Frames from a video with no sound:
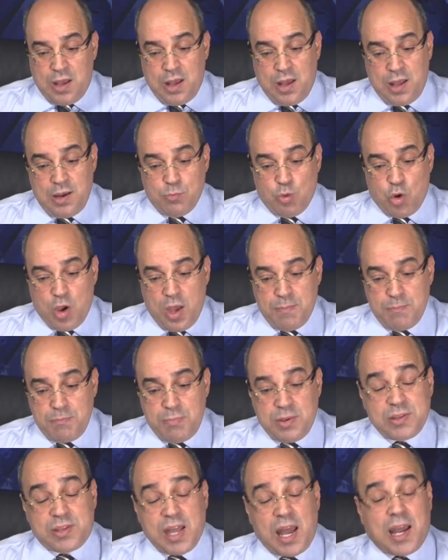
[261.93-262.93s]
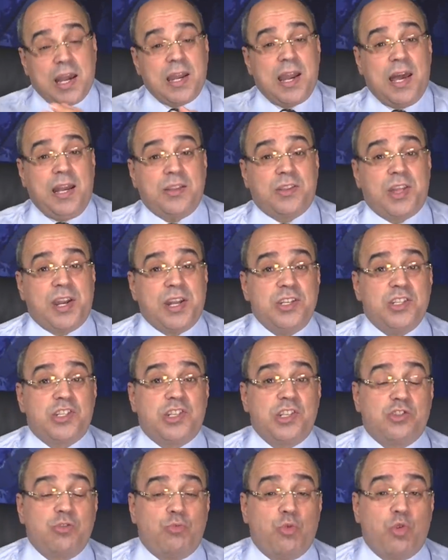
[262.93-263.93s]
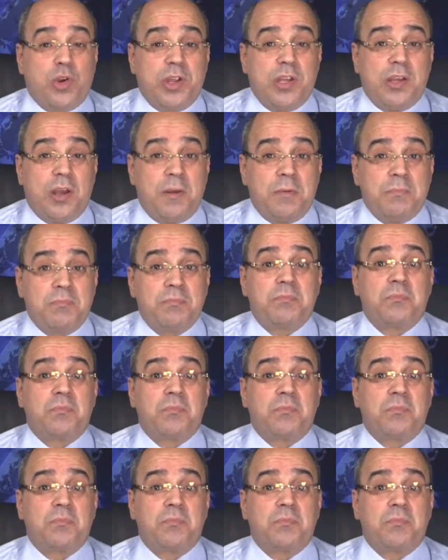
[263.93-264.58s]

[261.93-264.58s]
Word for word: المهم دخل عند رئيس الجمهورية